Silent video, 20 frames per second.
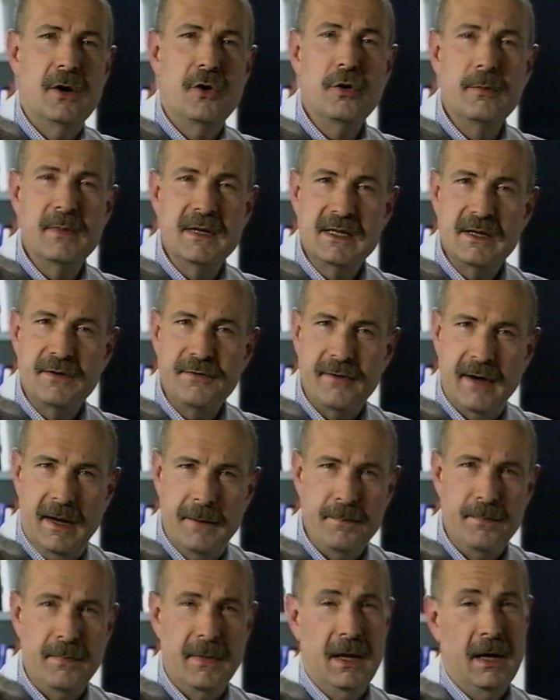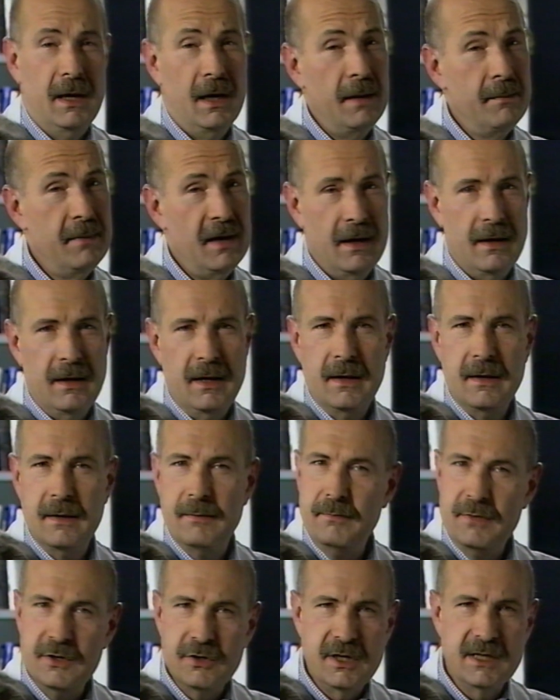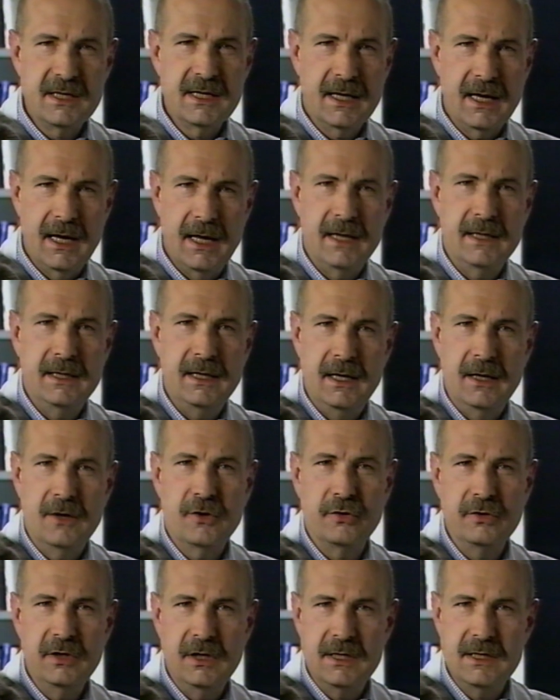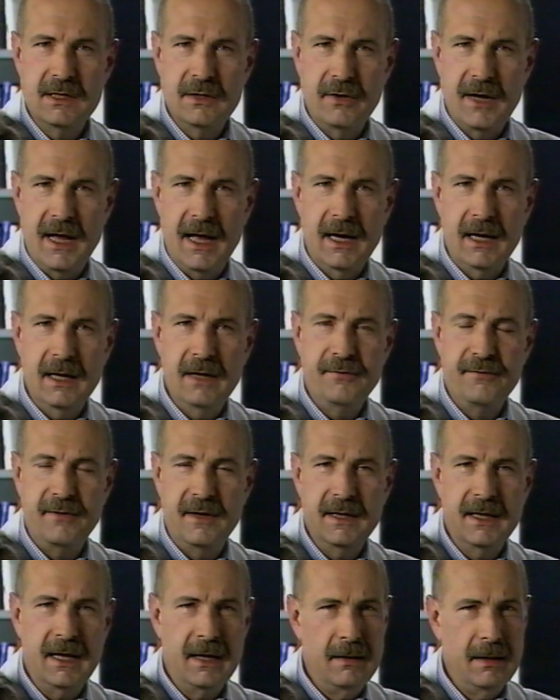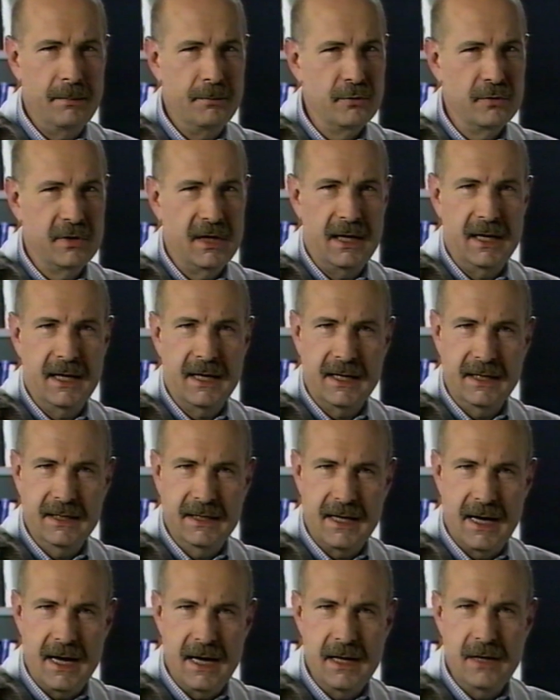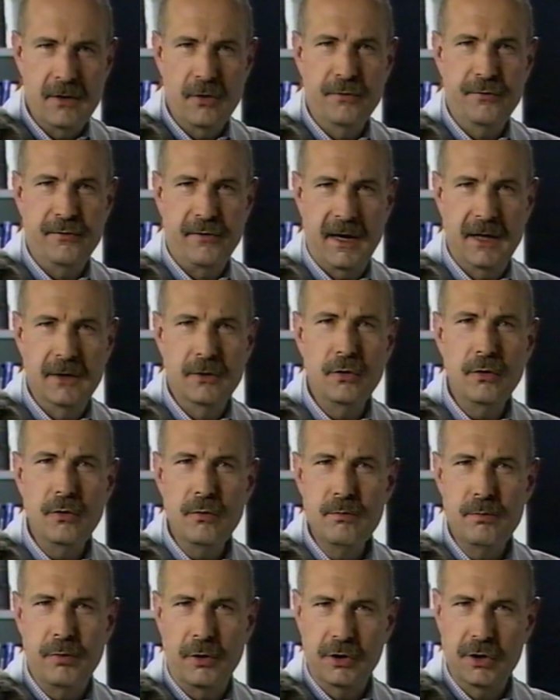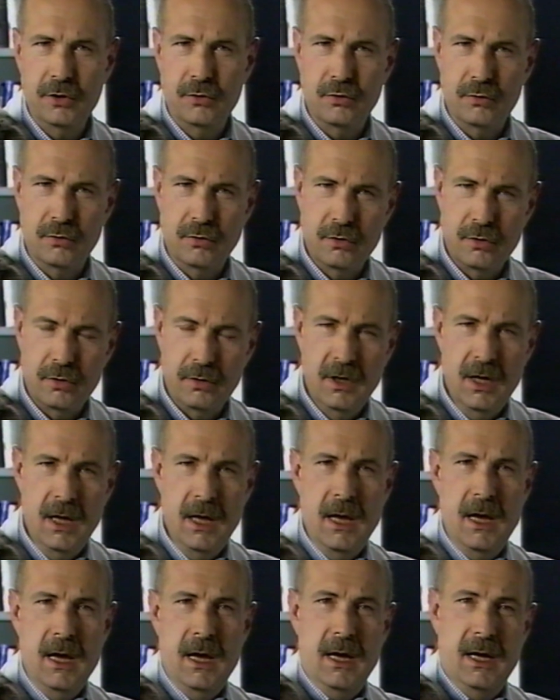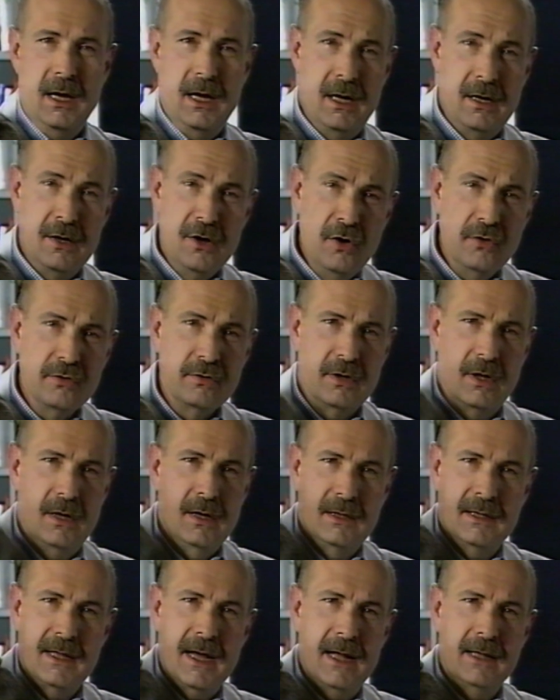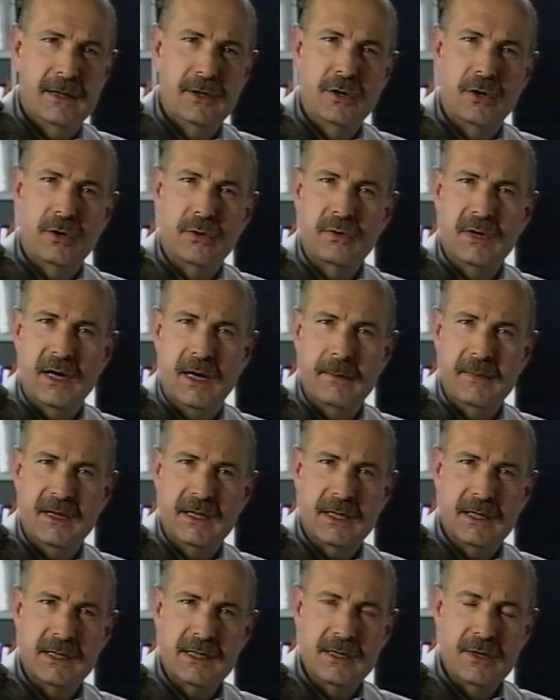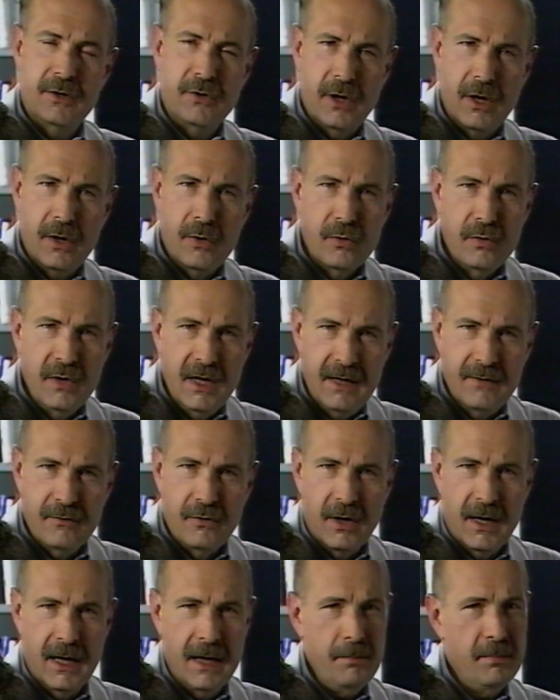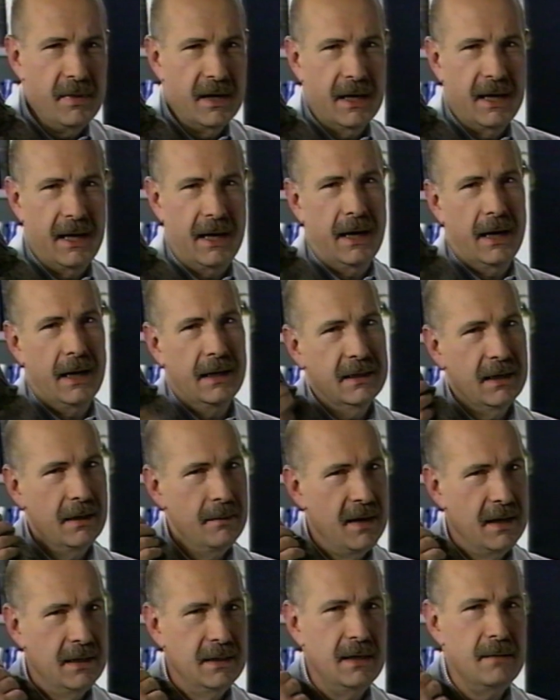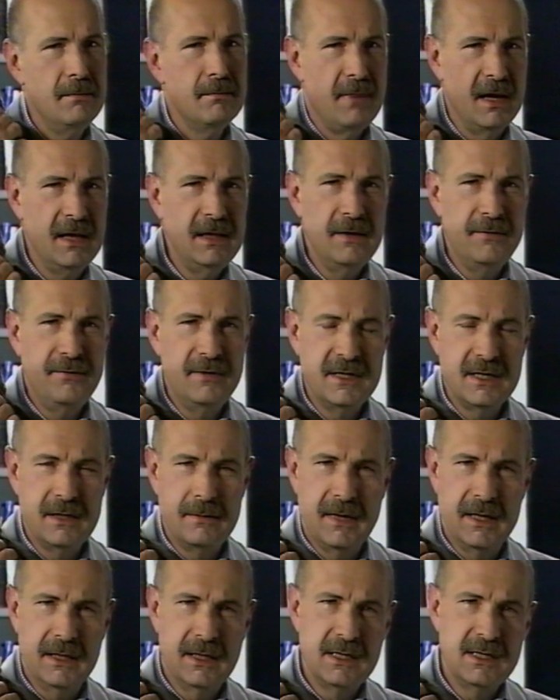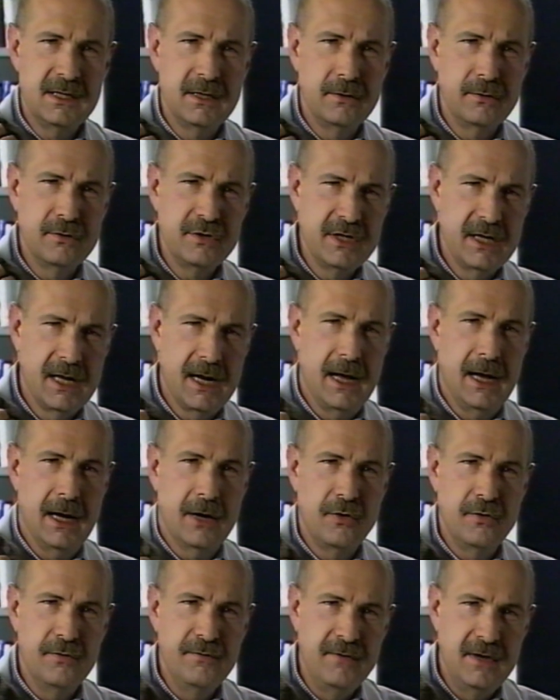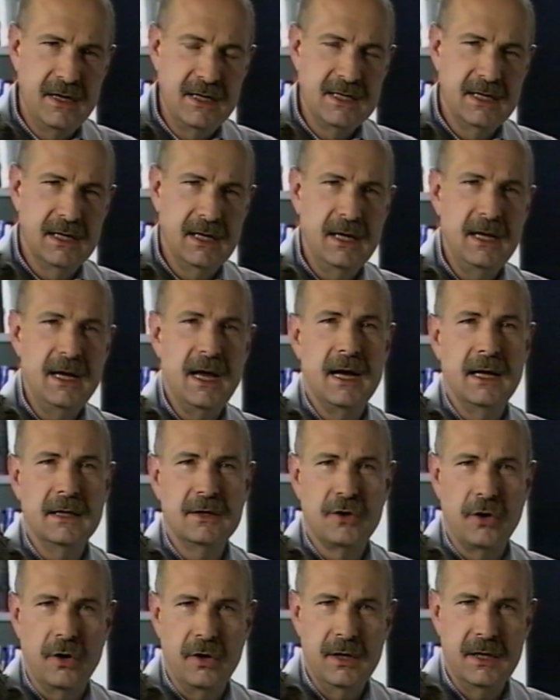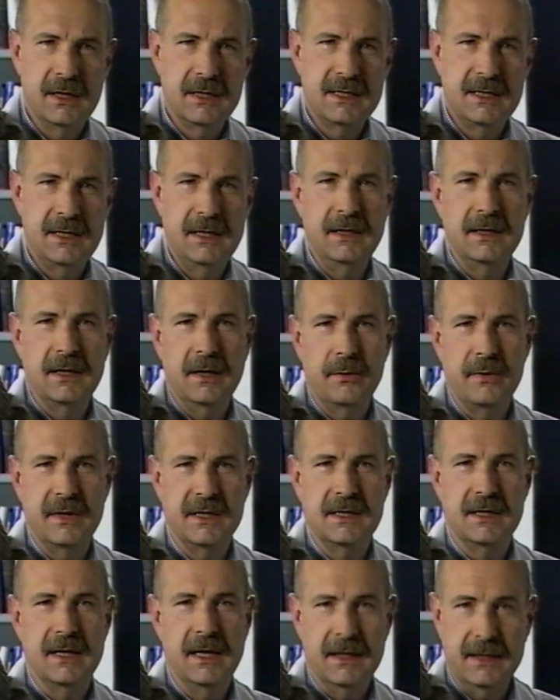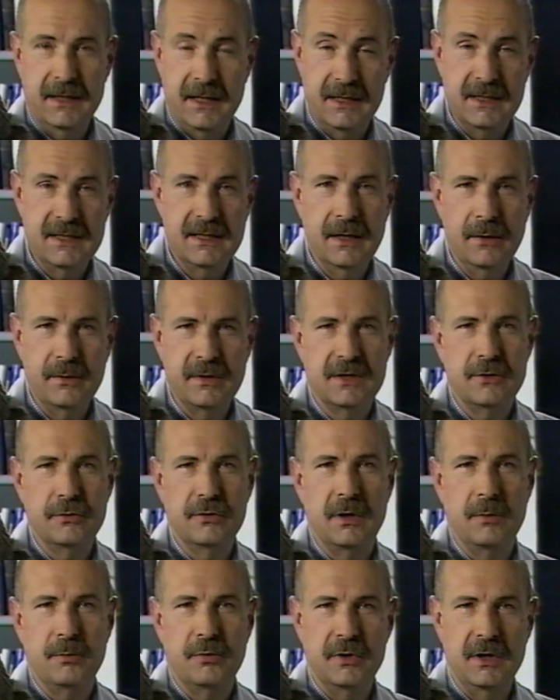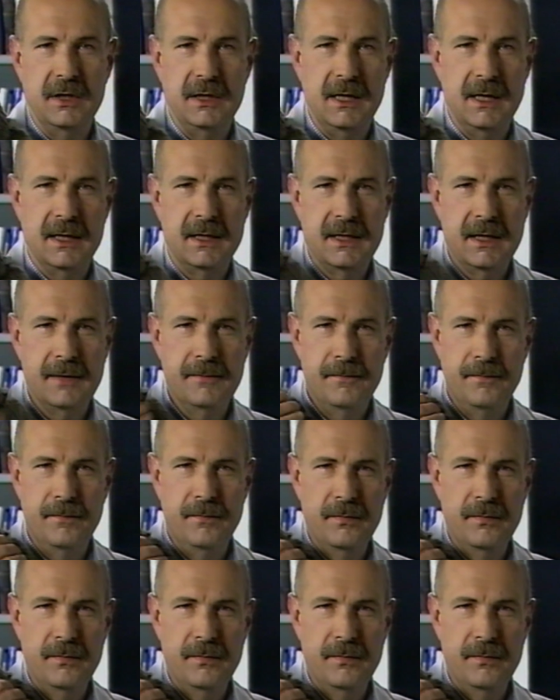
Come si fa? E eh beh, eh, bisogna cercare di condizionarli fin dalla più tenera età offrendo un po' di tutto eh, non dando un'alimentazione univoca perché altrimenti ben difficilmente si riuscirà a convincerli a togliersi da dalla testa questo tipo di dieta.